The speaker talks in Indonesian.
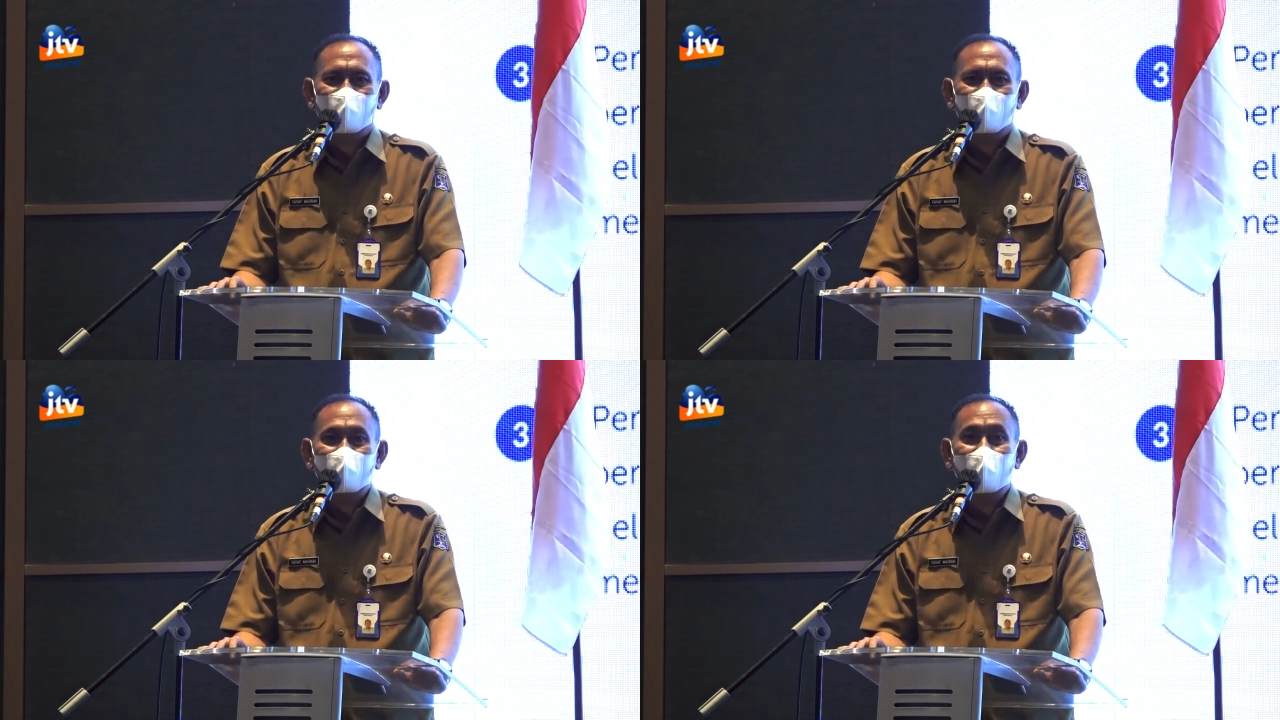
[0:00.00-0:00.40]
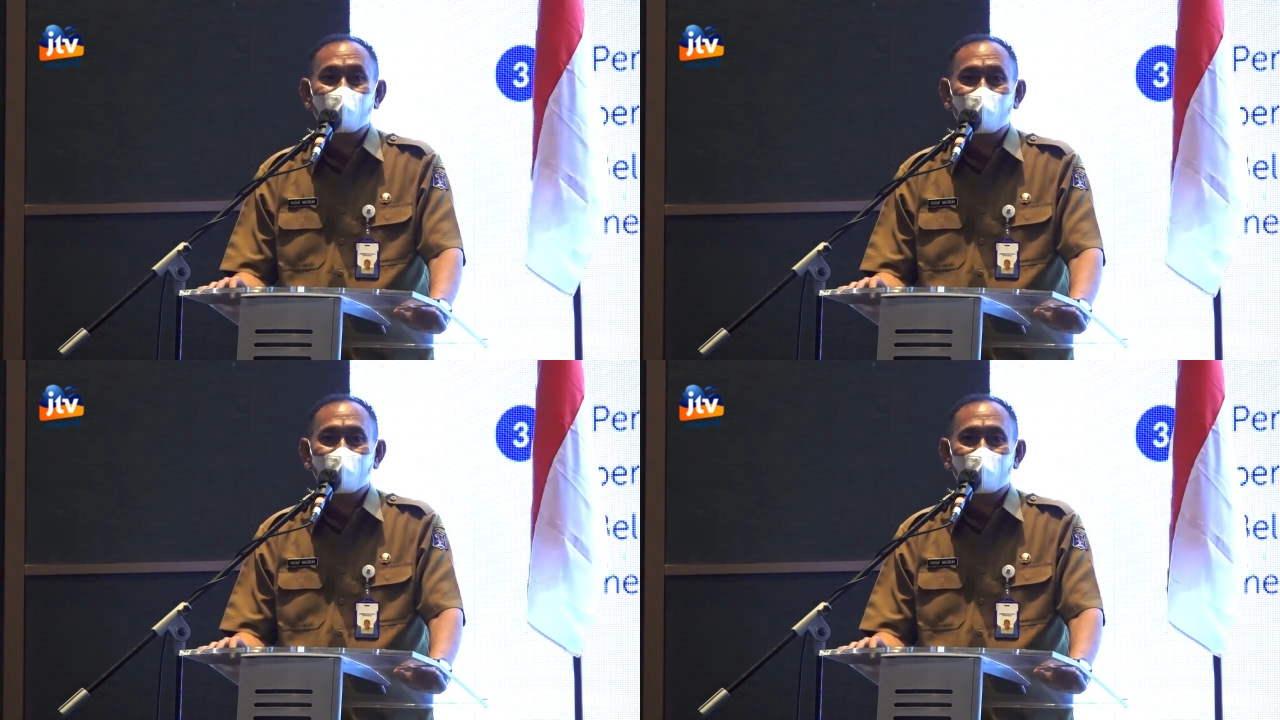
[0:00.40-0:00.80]
Pak ya
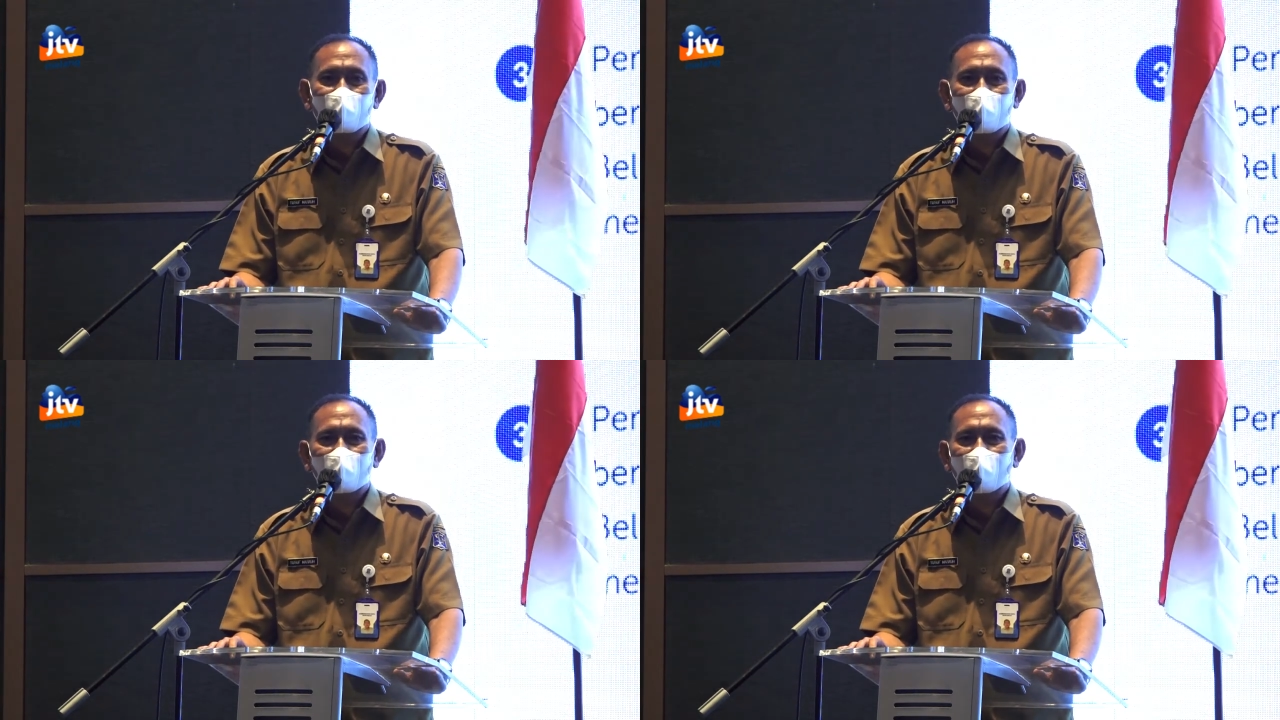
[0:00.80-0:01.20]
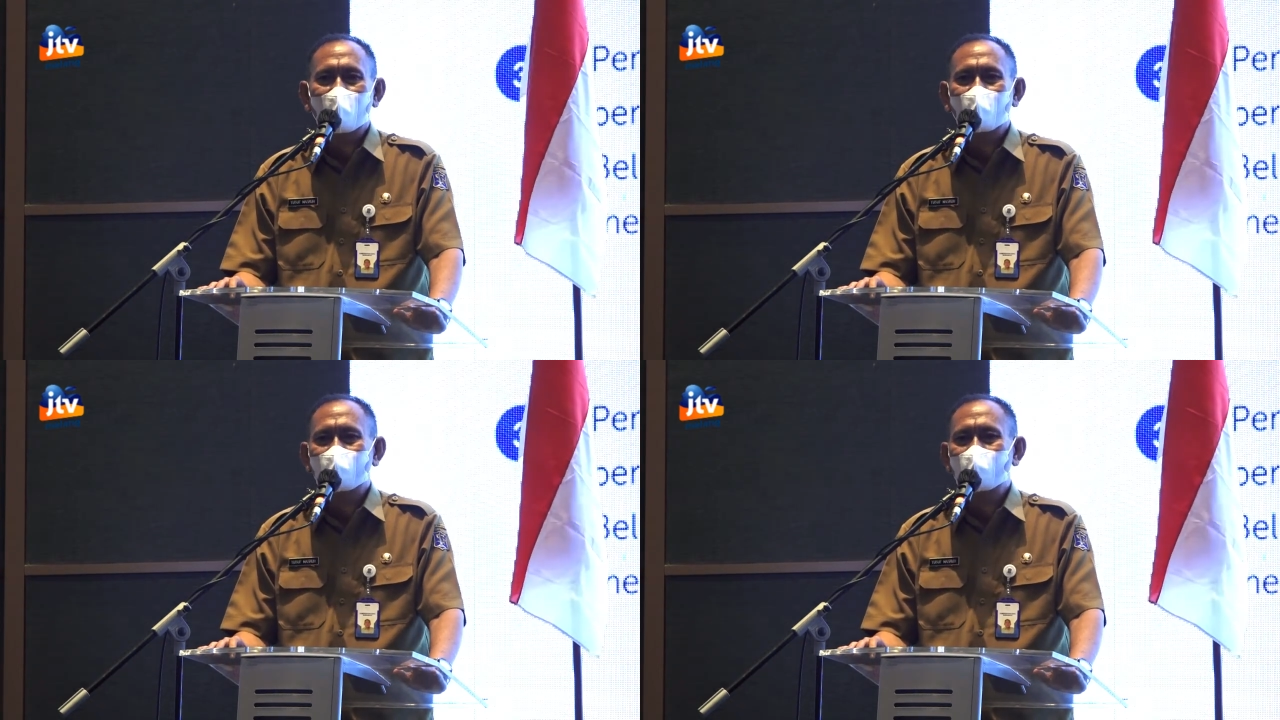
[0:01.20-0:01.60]
Bu? Jadi
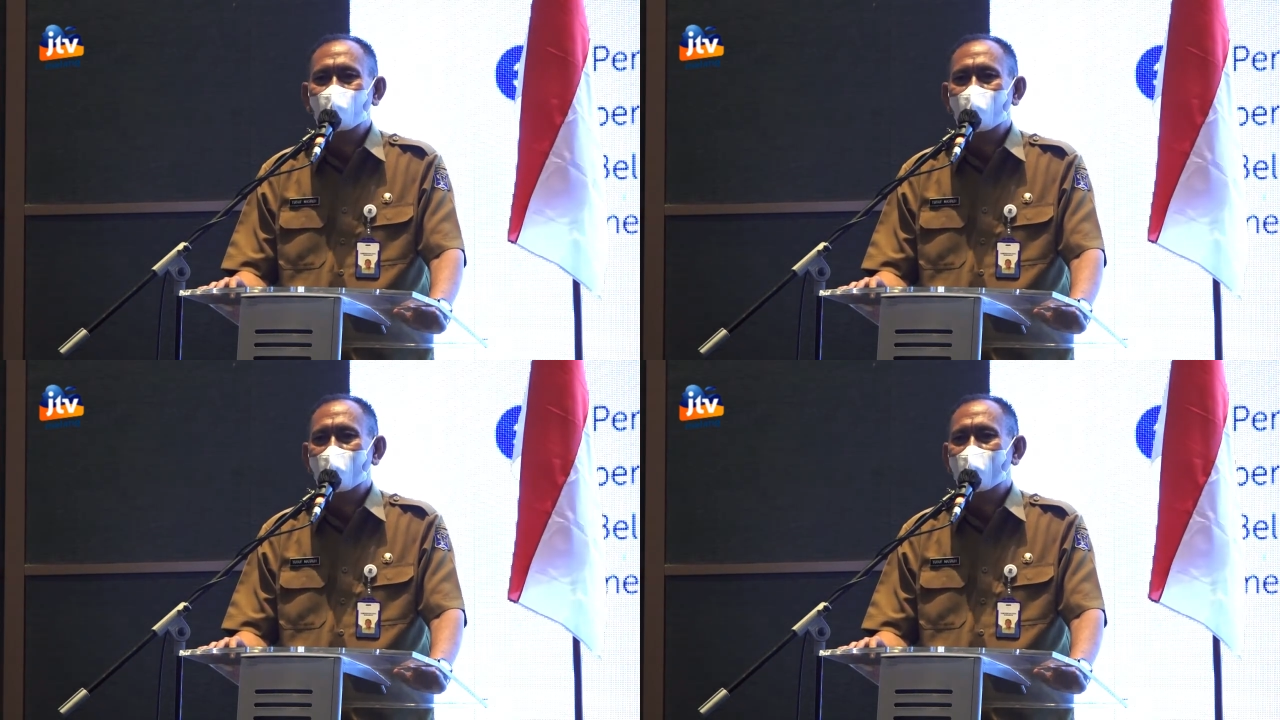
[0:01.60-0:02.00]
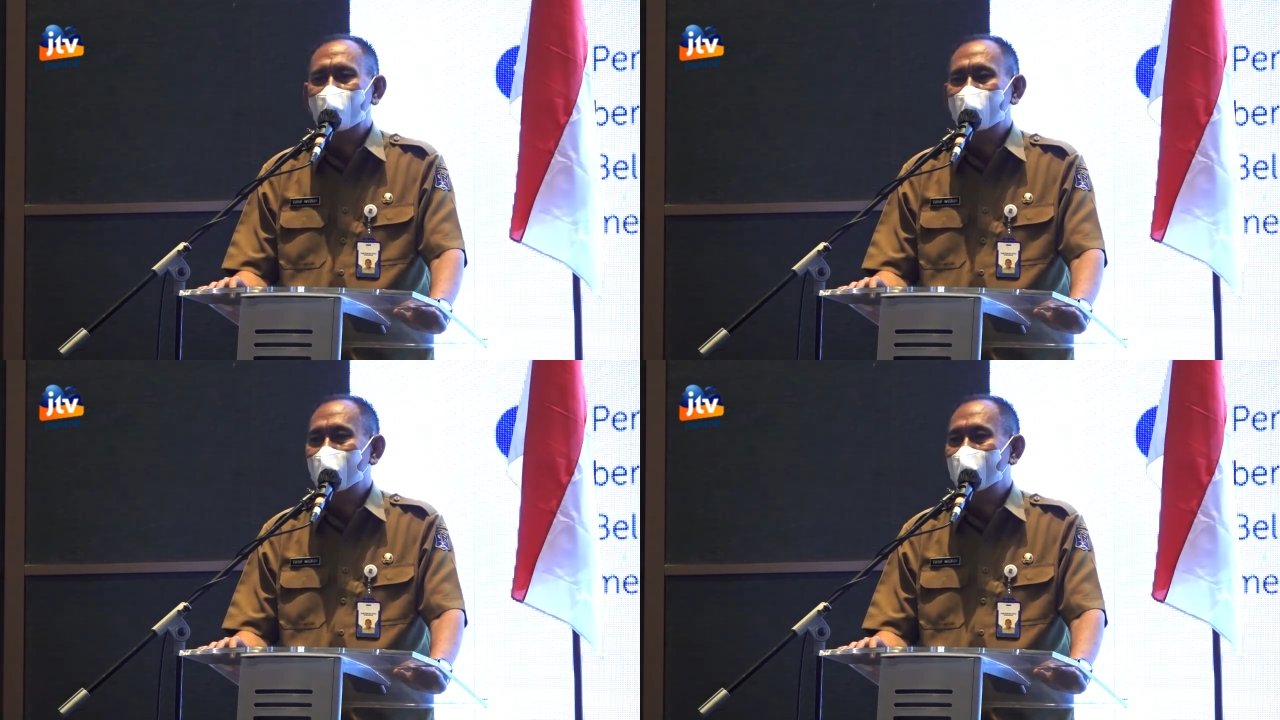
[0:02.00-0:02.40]
kalau semua
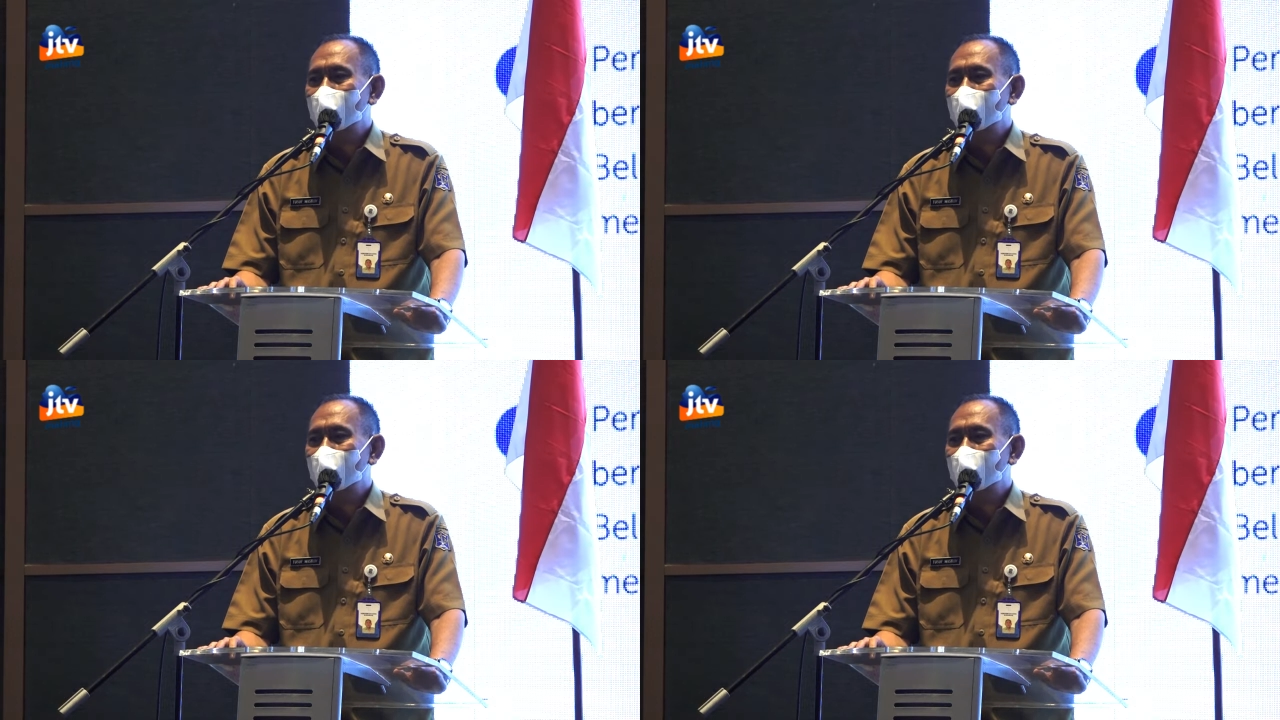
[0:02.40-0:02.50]
nanti